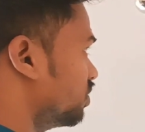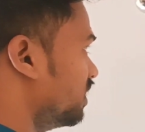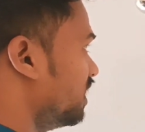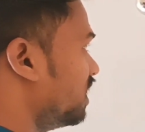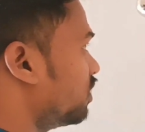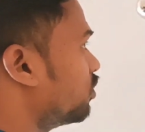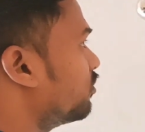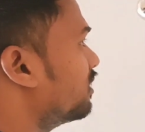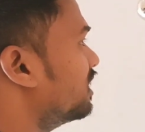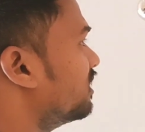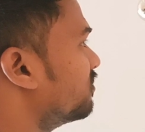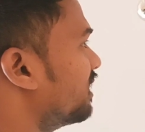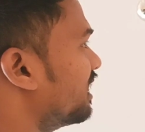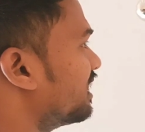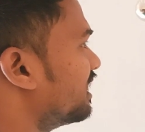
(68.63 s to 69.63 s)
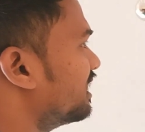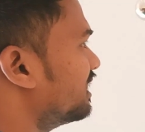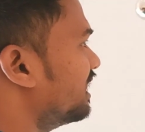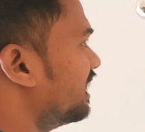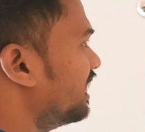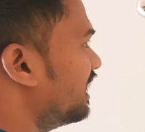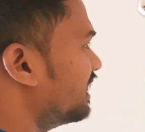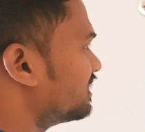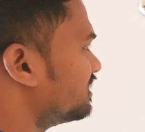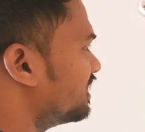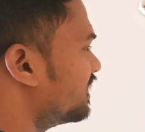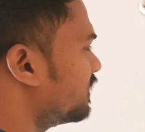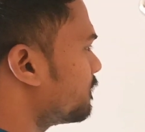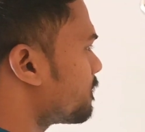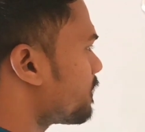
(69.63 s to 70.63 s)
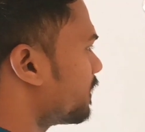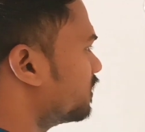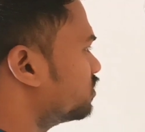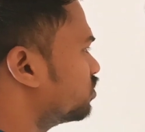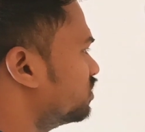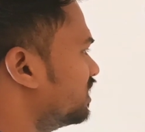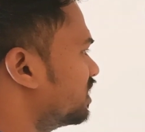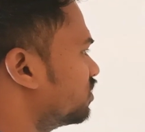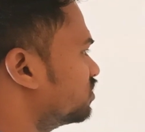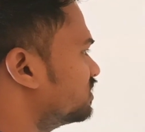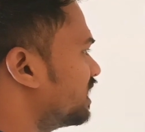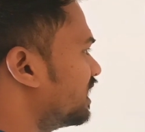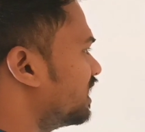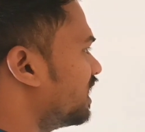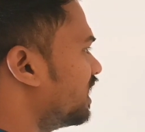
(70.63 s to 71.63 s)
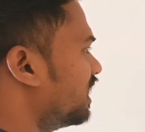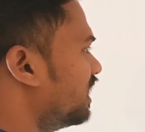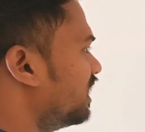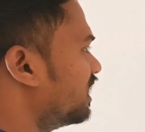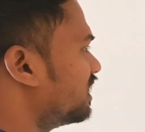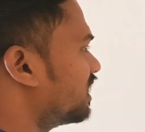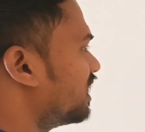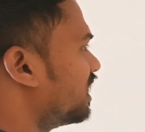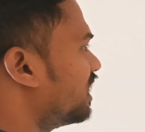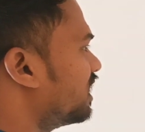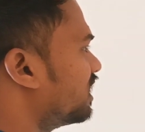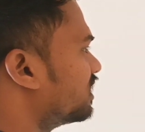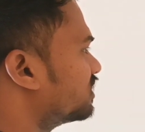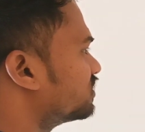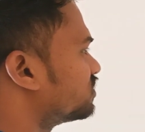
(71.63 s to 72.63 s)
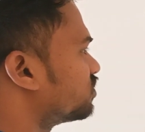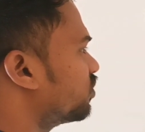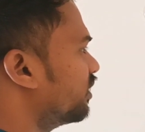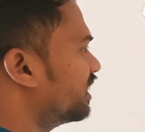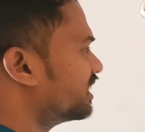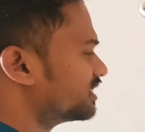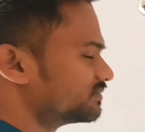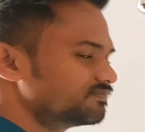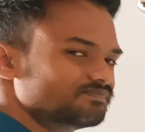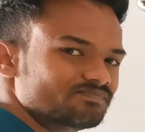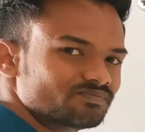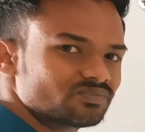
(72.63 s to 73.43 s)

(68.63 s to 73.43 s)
सो ए को मल्टीप्लाई करेंगे ए से तो ये हो जाएगा ए का स्क्वायर